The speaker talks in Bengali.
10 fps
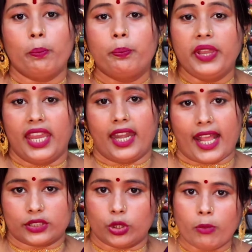একদম
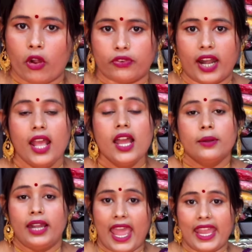বিয়ের একদম অফার
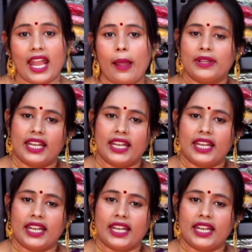লেহেঙ্গা